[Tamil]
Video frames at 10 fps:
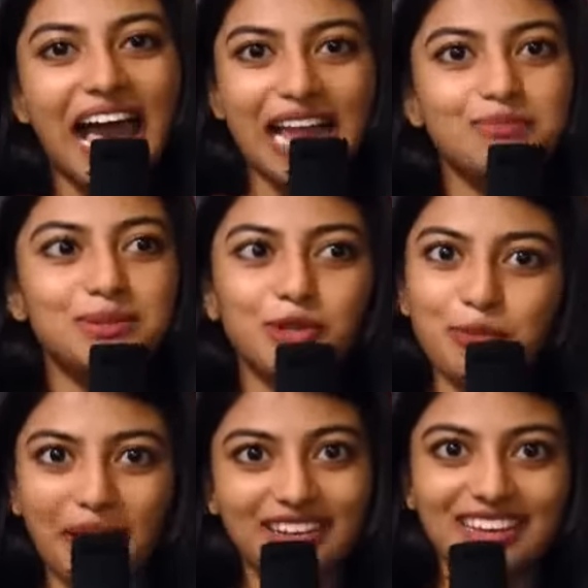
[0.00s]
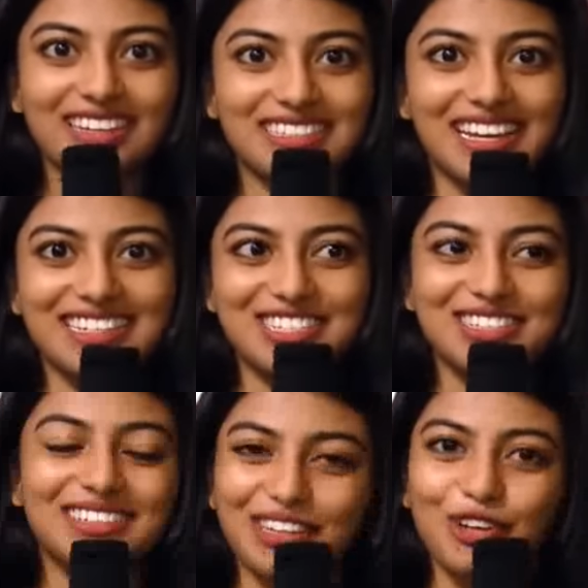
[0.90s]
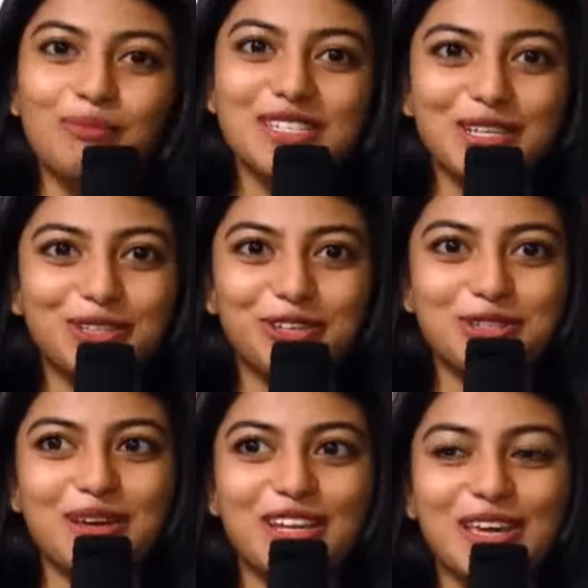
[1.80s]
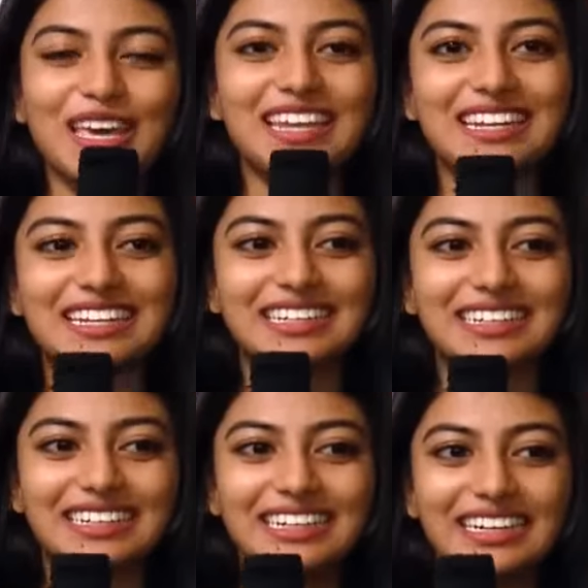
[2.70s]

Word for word: ஆல்பம் uh, ஒரு பெரிய ஹிட் ஆயிடுச்சு எனக்கு ரொம்ப சந்தோஷமாக இருக்குது அண்ட் uh,